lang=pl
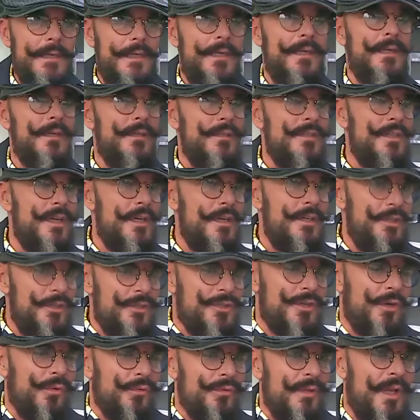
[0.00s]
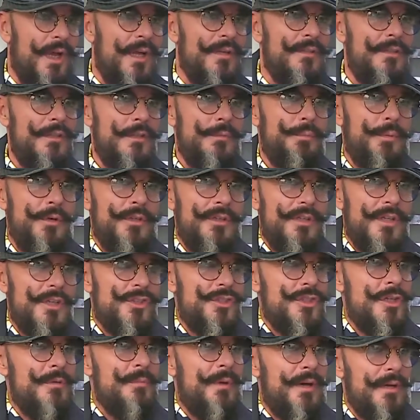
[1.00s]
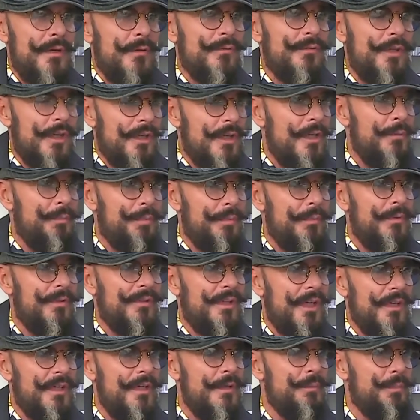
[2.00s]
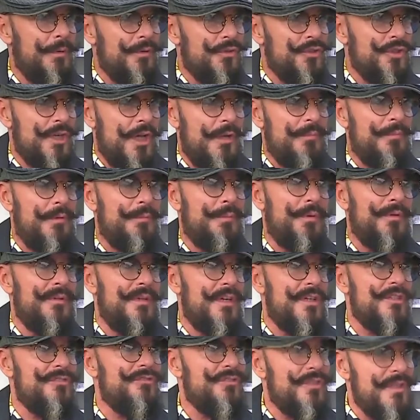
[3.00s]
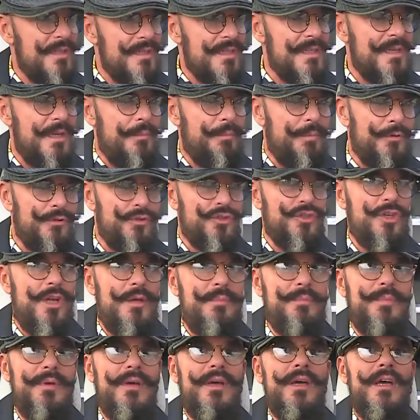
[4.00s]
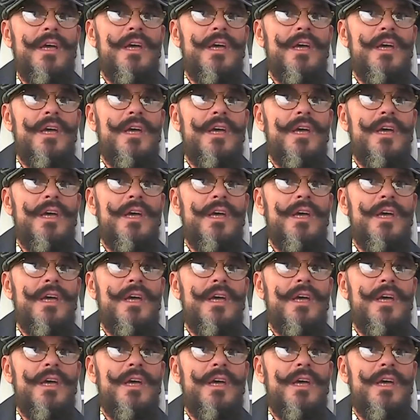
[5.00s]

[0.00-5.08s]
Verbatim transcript: i nie liczą na nich, ponieważ nie mają takie, takiej potrzeby, ponieważ wszystkie potrzeby